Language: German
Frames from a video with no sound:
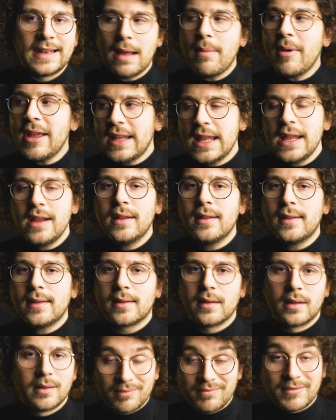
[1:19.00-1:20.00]
Dabei ging
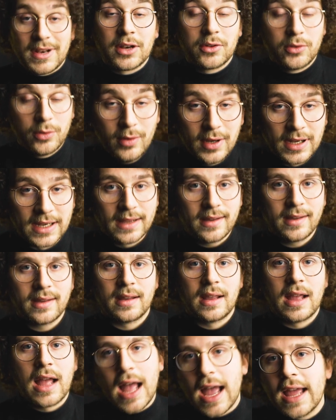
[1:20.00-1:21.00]
es
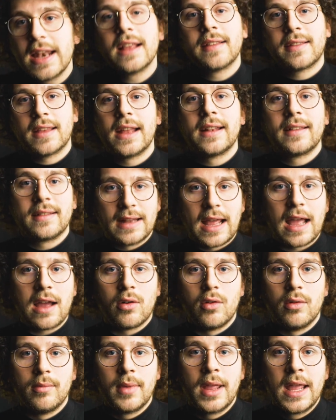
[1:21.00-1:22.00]
natürlich einerseits
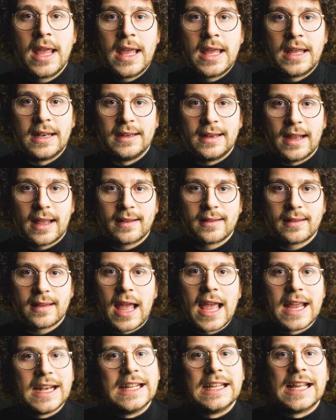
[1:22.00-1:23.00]
darum,
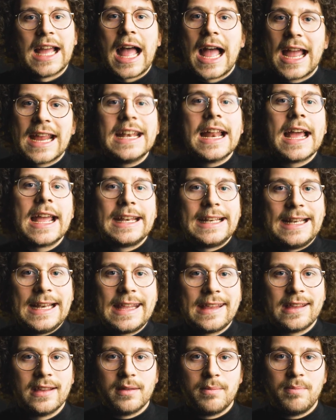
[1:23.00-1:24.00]
dass eine
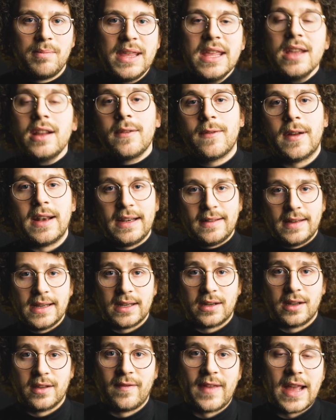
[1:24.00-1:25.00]
einheitliche
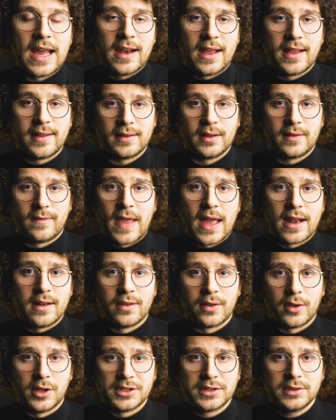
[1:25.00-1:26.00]
Bierqualität gewährleistet
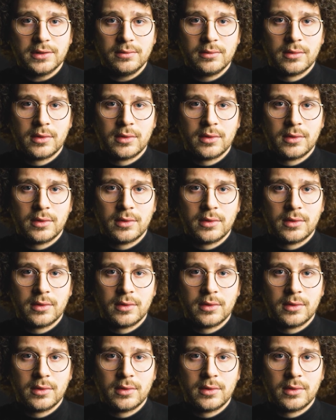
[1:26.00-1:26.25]
werden sollte.